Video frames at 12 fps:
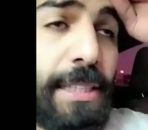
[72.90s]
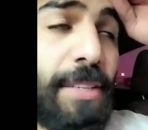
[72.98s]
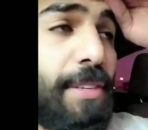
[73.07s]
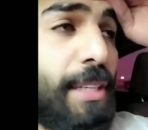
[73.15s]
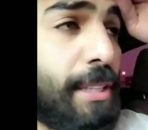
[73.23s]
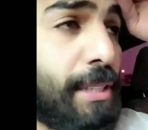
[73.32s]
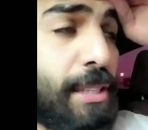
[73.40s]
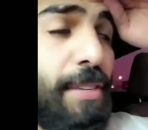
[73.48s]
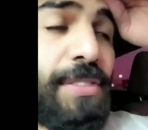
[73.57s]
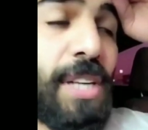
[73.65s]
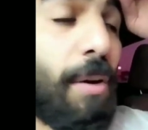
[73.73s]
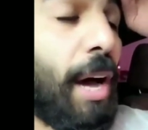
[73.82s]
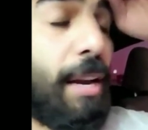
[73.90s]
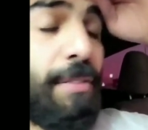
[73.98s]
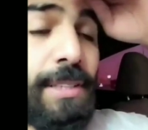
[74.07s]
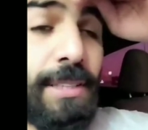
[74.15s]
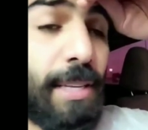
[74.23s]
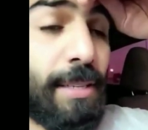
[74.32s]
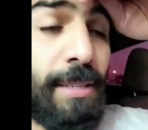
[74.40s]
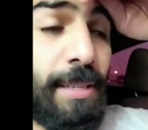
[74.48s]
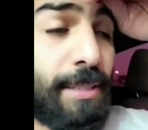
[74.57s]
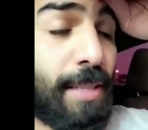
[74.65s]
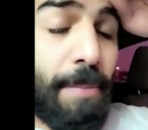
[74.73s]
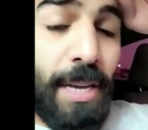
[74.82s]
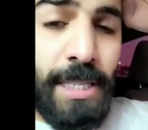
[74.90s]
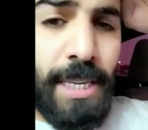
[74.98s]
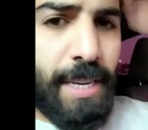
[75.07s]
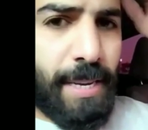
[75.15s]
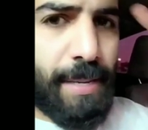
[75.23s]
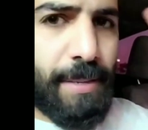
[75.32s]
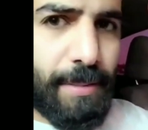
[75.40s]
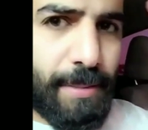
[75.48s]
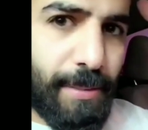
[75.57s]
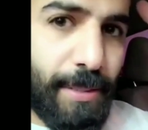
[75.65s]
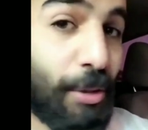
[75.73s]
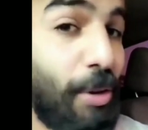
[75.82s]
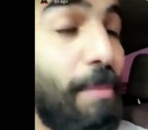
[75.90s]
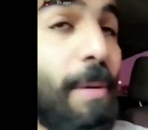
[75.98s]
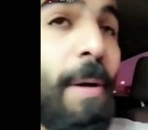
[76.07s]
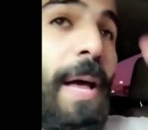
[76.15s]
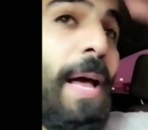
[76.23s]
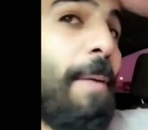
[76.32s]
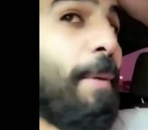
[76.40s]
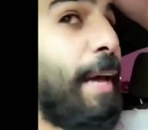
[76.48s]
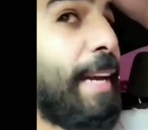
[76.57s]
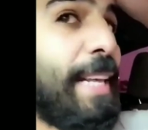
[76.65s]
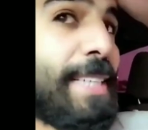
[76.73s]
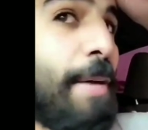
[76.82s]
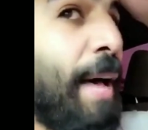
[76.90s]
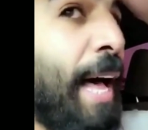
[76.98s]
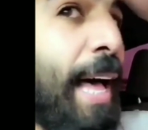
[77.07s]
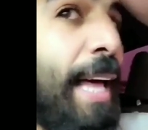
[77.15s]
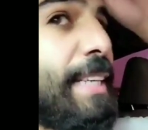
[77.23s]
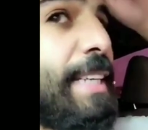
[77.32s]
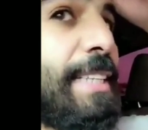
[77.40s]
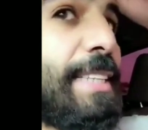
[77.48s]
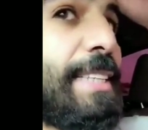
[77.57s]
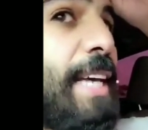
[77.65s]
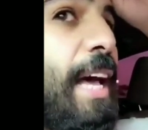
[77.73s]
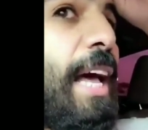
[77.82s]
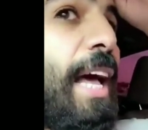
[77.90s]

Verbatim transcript: شوف شوف سوالف الطباشير يقول مرة زمان كنت